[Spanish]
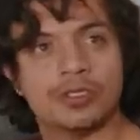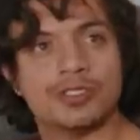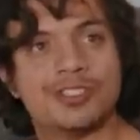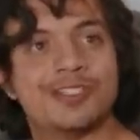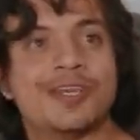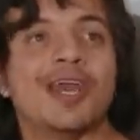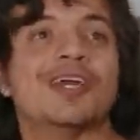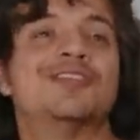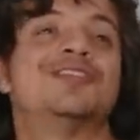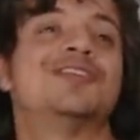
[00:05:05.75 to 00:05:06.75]
Sí,
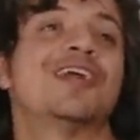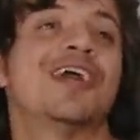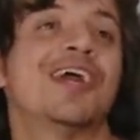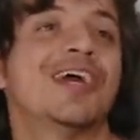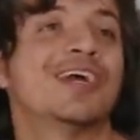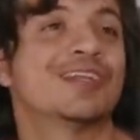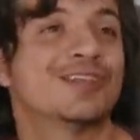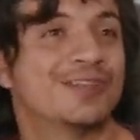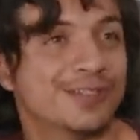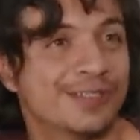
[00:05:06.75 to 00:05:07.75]
es
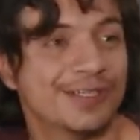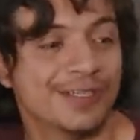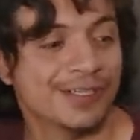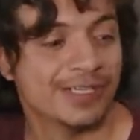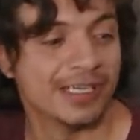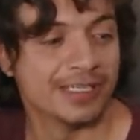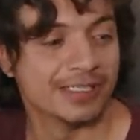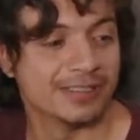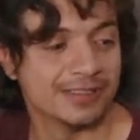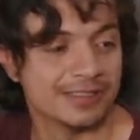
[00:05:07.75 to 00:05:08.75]
cierto.
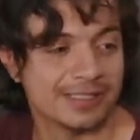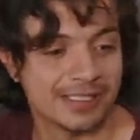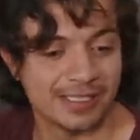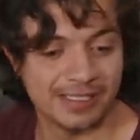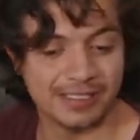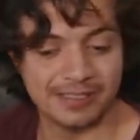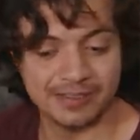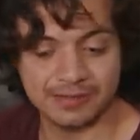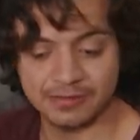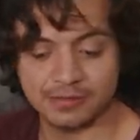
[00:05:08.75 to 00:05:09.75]
Eh, es
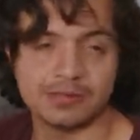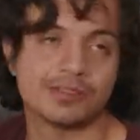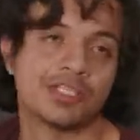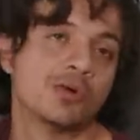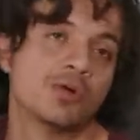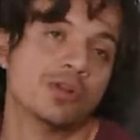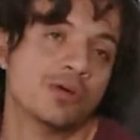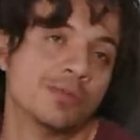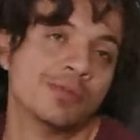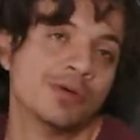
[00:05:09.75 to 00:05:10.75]
que se me
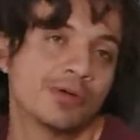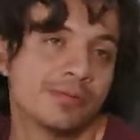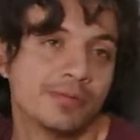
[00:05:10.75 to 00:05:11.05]
olvidó, mi amor.